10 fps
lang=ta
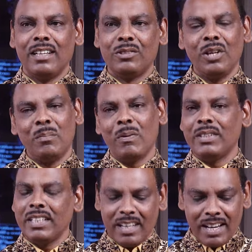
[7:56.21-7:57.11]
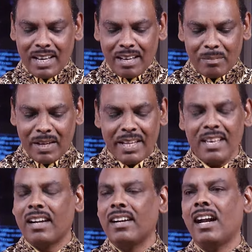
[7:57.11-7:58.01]
ஸோ இப்போ வந்து நிறைய
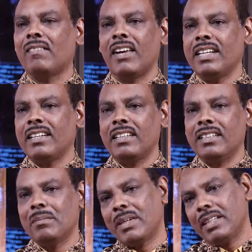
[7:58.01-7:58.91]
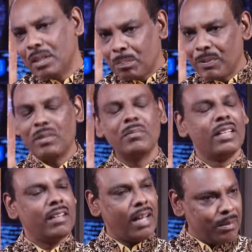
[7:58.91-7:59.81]
மீடியாக்களால் வருகிறது பட் இருப்பினும்
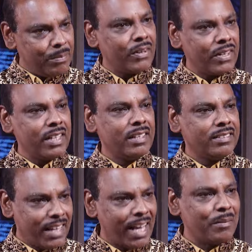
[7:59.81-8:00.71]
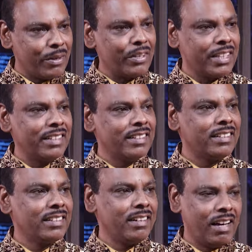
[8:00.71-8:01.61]
லைப்ரரி இஸ் அ லைப்ரரி
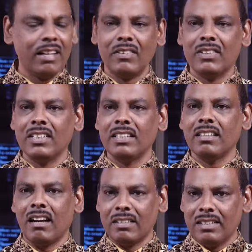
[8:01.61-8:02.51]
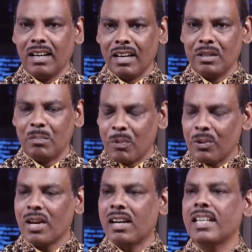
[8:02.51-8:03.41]
அங்கே வந்து அது அங்கு
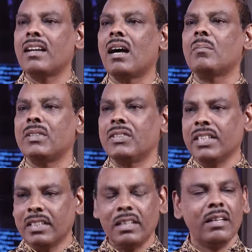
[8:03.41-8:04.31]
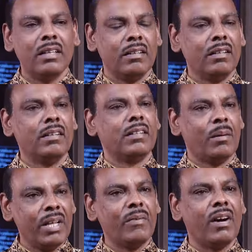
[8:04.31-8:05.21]
போனாலே நாம் வந்து நம்முடைய